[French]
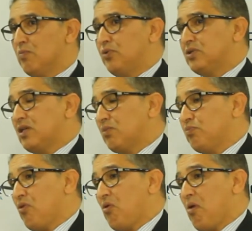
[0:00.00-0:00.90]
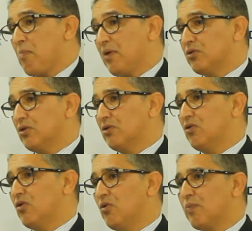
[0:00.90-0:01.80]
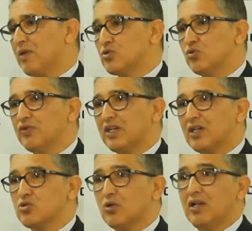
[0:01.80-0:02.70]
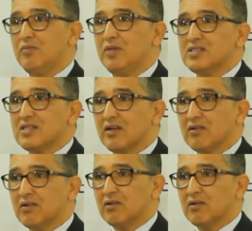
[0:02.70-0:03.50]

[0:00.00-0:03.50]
Peut-être pourquoi pas ne, pas s'ouvrir sur les médecins,